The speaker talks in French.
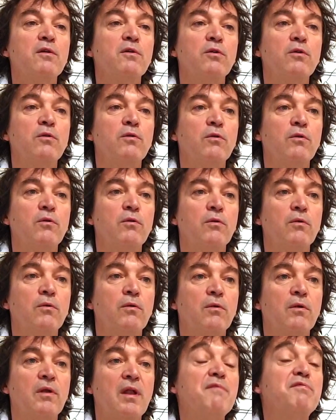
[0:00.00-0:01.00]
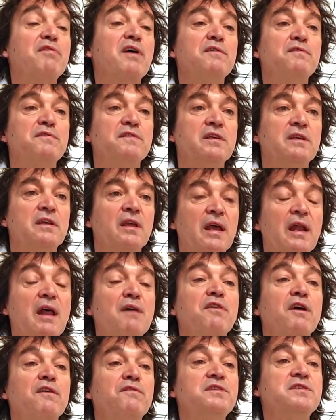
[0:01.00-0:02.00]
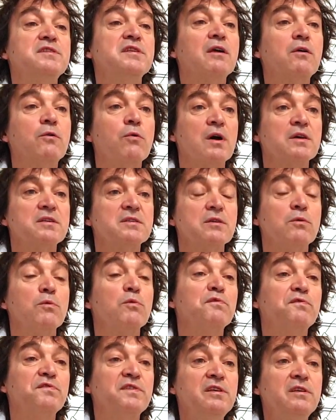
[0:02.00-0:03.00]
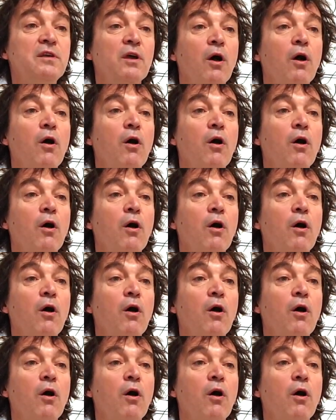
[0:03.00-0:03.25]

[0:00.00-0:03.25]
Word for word: la vraie vie. Et la vraie vie c'est quoi C'est on vit,